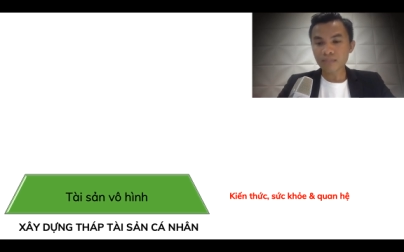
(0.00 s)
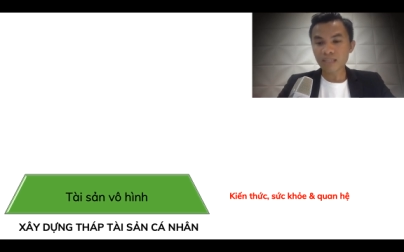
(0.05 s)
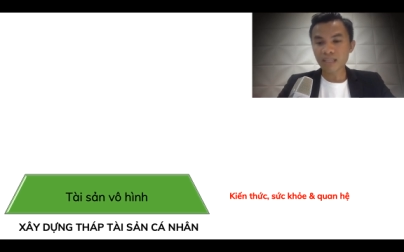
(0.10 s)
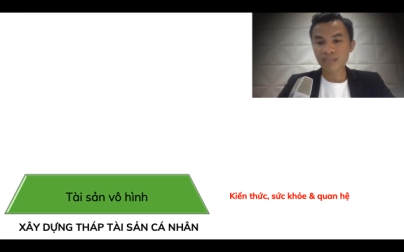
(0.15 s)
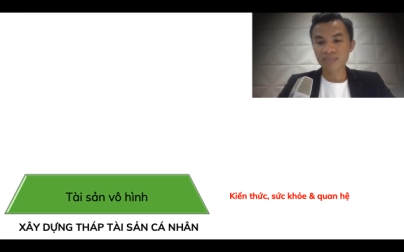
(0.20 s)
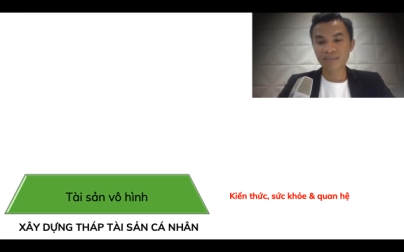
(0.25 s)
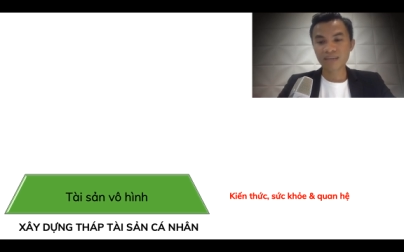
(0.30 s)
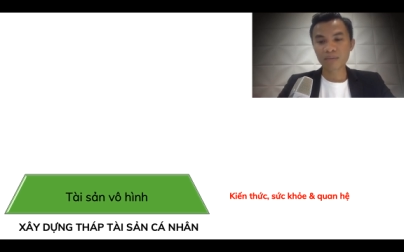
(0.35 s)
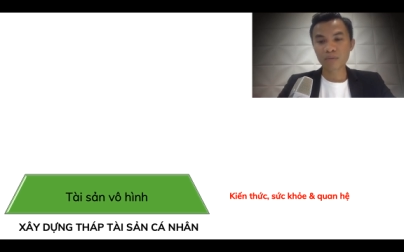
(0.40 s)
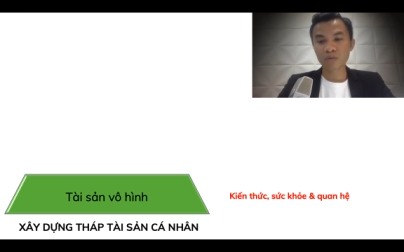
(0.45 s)

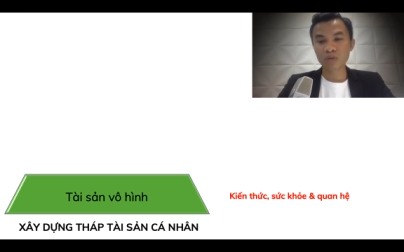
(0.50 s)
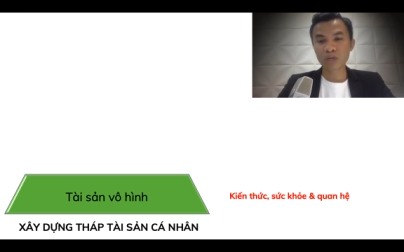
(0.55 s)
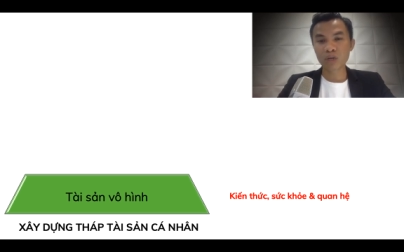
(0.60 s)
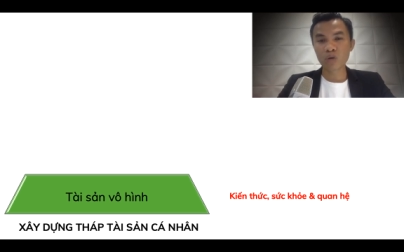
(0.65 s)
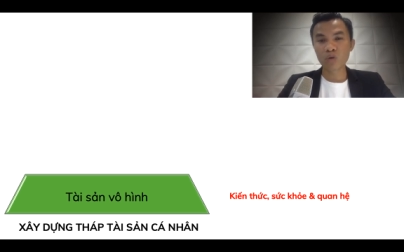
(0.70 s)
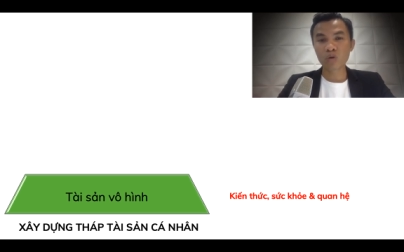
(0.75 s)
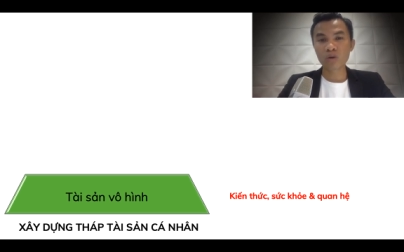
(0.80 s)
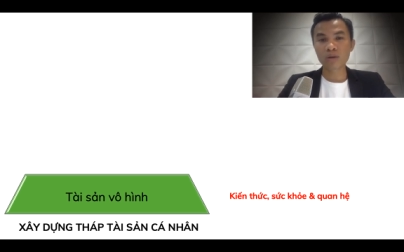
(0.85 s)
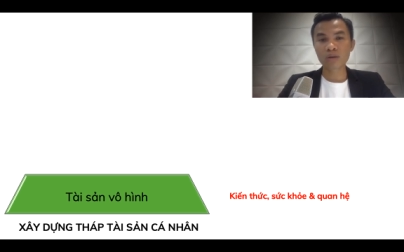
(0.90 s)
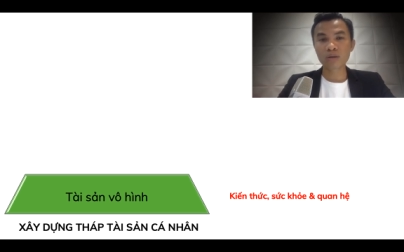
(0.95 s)
và một
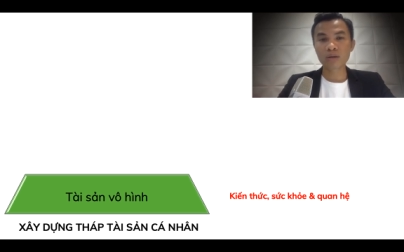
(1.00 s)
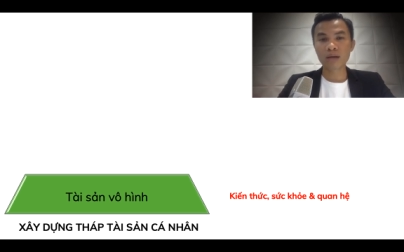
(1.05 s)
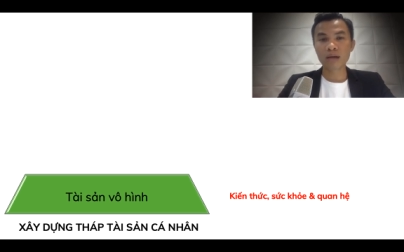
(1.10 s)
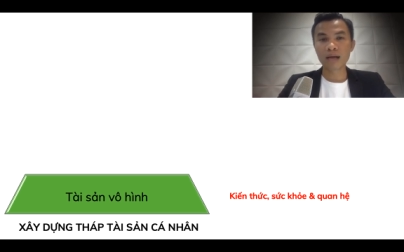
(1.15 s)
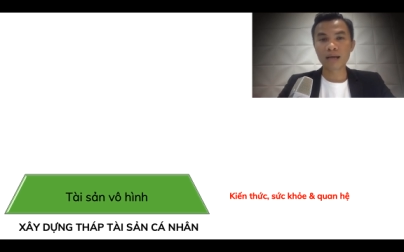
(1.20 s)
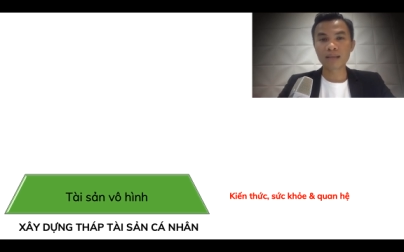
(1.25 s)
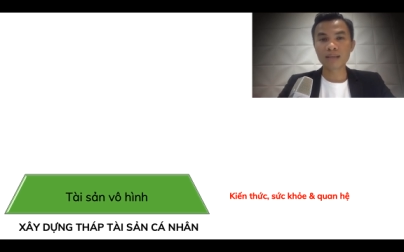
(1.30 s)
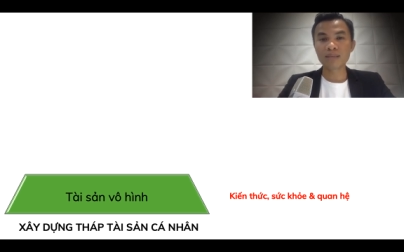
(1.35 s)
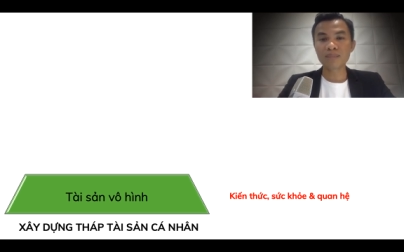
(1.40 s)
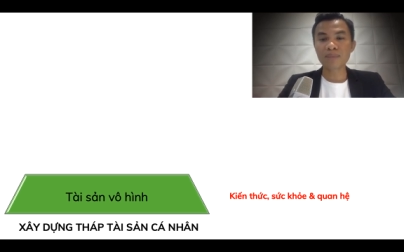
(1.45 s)
điều
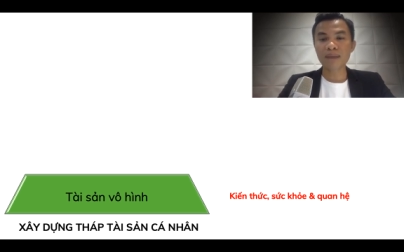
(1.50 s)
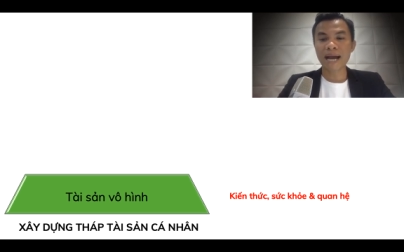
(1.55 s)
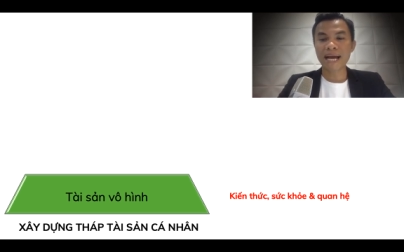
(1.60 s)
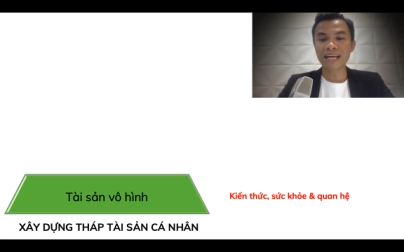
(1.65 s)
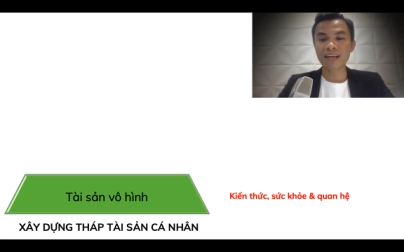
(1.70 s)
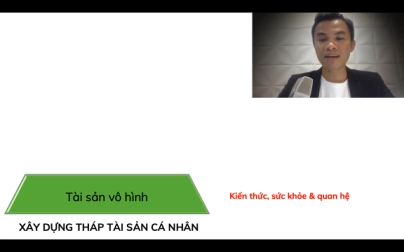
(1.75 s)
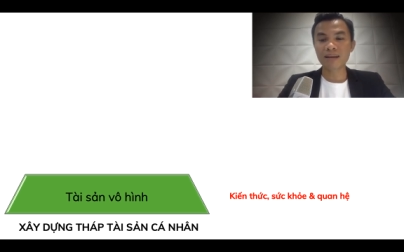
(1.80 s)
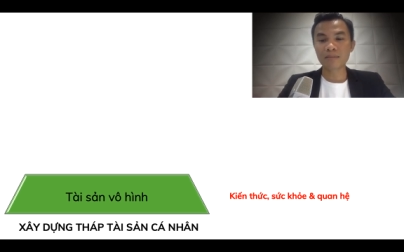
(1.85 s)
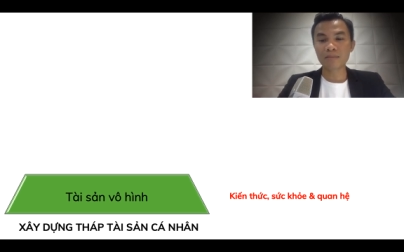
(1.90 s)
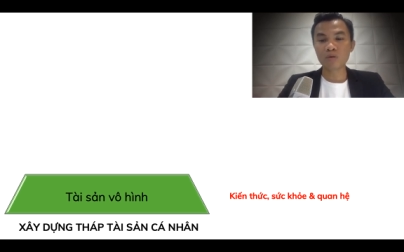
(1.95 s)
à, thứ
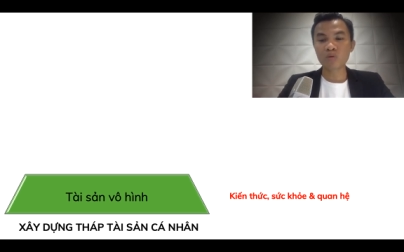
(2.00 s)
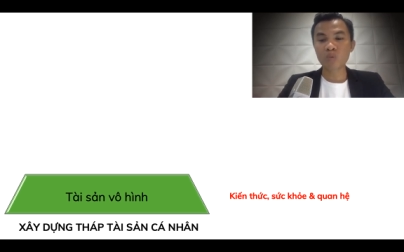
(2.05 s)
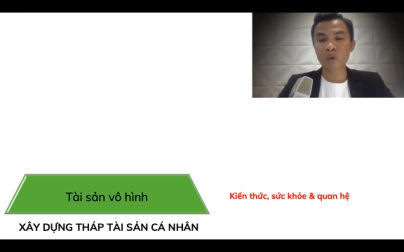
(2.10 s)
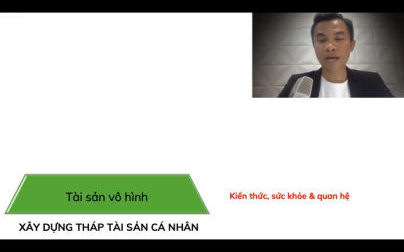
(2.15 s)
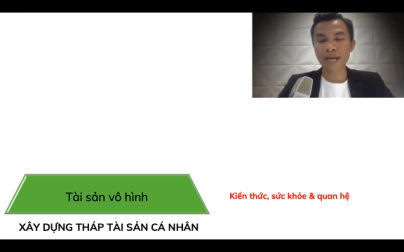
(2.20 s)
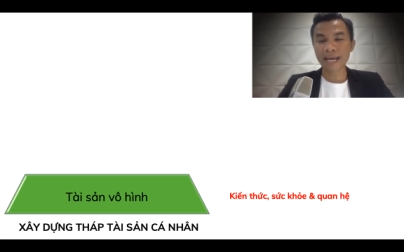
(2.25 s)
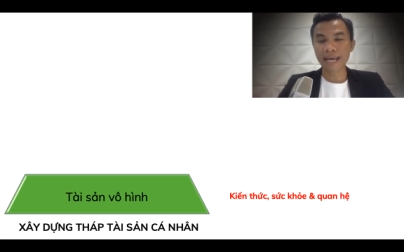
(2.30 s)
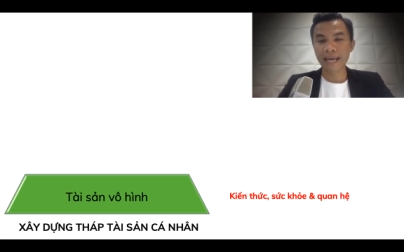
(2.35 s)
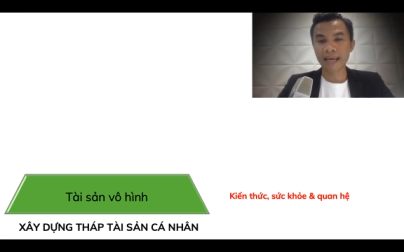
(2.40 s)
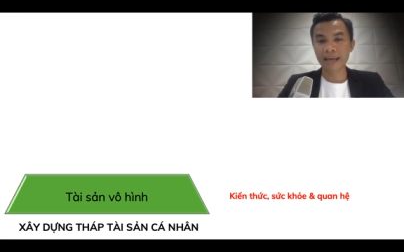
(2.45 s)
ba nữa là mối
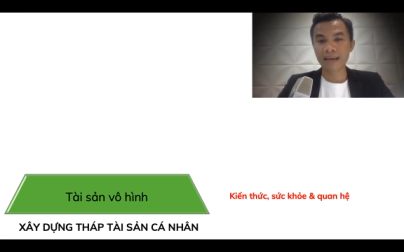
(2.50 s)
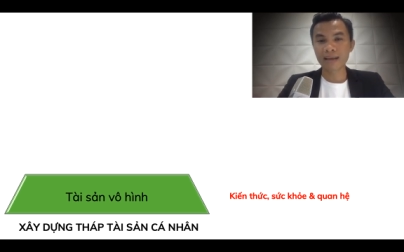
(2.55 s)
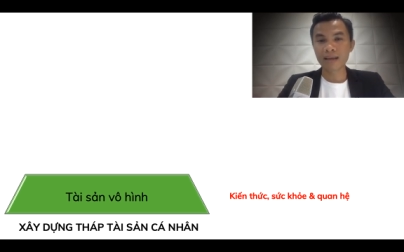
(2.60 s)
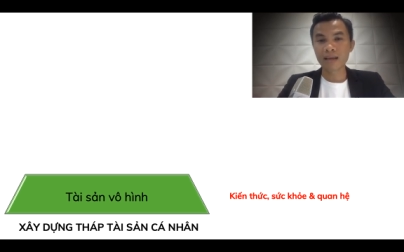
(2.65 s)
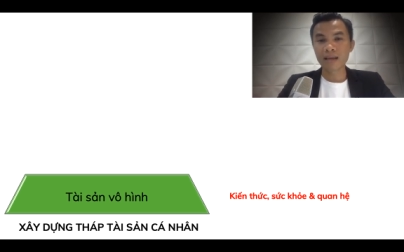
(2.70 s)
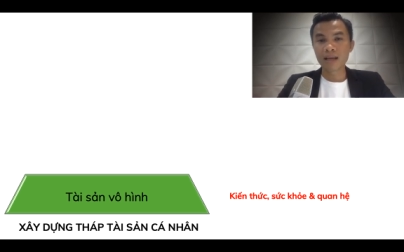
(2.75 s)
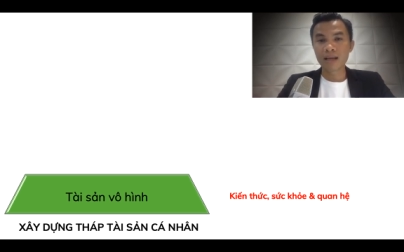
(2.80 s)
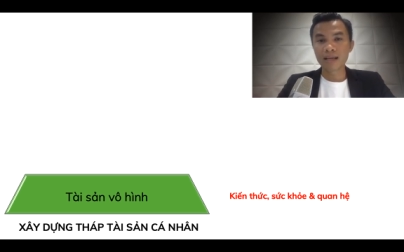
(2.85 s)
quan hệ